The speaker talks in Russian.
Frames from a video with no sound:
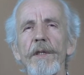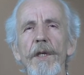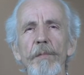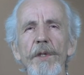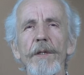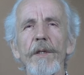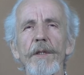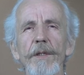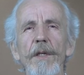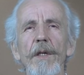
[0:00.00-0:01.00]
на
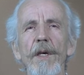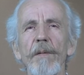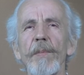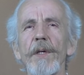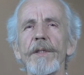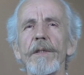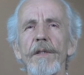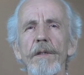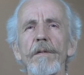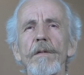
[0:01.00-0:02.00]
митинг стало
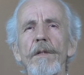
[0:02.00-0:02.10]
опасно.